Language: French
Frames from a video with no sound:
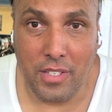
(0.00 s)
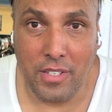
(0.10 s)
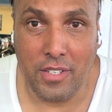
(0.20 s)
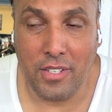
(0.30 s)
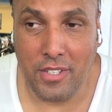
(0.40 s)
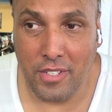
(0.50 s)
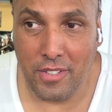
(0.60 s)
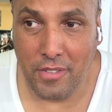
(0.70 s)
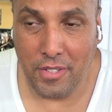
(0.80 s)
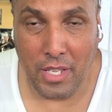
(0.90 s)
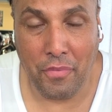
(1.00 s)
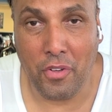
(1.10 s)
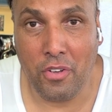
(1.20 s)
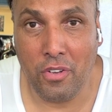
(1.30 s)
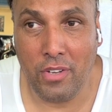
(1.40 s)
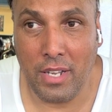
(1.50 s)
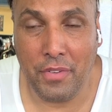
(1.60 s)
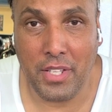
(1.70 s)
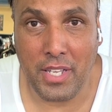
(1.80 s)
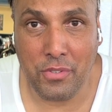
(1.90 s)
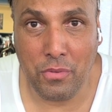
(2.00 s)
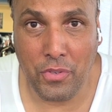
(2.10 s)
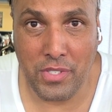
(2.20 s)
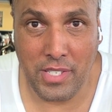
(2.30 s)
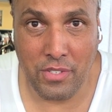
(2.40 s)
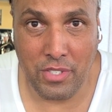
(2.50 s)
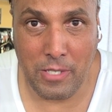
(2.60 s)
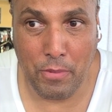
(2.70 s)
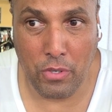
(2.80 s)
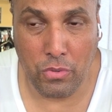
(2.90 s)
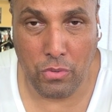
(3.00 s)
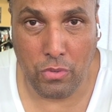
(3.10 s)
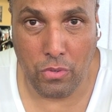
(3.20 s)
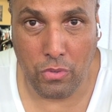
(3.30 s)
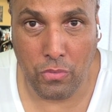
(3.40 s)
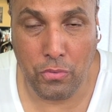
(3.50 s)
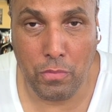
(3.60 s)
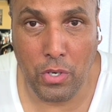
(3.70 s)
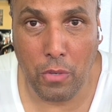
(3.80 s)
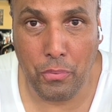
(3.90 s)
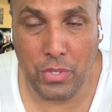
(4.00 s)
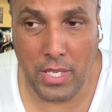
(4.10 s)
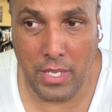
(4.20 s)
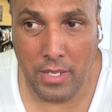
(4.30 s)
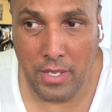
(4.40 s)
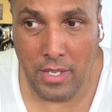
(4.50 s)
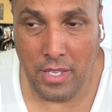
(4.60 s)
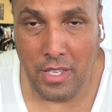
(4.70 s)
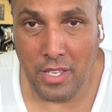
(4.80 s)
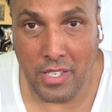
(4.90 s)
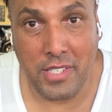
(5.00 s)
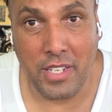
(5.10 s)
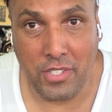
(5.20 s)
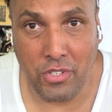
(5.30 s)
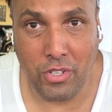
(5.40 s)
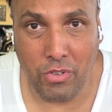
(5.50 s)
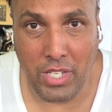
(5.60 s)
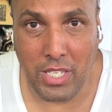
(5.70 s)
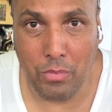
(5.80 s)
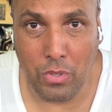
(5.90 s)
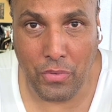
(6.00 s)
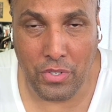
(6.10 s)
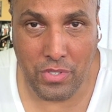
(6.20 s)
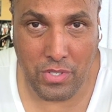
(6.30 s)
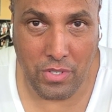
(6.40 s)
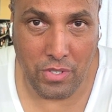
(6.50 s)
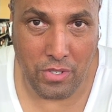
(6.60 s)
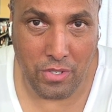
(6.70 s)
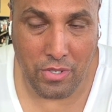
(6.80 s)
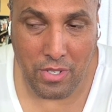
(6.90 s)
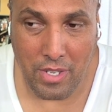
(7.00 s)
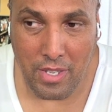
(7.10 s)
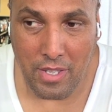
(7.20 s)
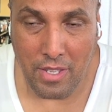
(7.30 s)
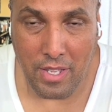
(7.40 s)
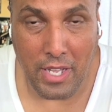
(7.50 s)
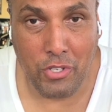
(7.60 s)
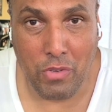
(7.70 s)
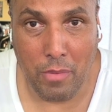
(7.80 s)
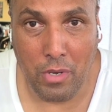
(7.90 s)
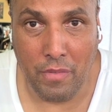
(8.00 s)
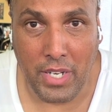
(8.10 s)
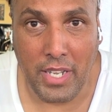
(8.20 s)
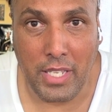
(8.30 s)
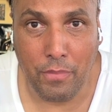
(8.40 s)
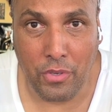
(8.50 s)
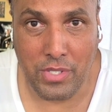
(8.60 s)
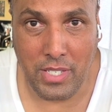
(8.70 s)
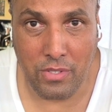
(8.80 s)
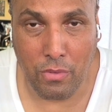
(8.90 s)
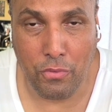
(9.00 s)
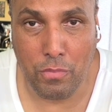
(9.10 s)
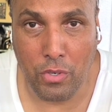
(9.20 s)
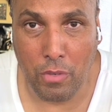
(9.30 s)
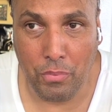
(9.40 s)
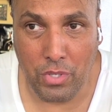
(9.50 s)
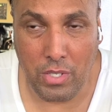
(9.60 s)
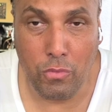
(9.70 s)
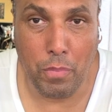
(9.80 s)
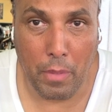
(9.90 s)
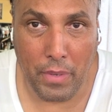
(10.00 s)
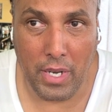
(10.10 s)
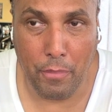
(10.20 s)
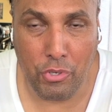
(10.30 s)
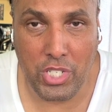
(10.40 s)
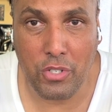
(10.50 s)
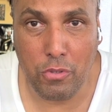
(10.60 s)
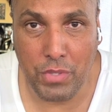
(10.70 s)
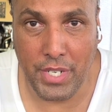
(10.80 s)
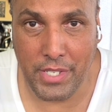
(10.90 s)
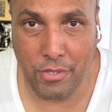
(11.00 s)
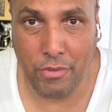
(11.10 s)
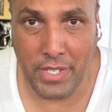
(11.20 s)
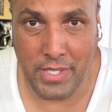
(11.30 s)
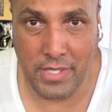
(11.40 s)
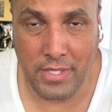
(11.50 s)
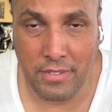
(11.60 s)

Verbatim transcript: euh, référent à la Fédération française Handisport de, du football amputé mhm. et sélectionneur de l'équipe de France euh, actuellement avec l'équipe française de football amputé où on prépare la prochaine Coupe des Nations à Annecy.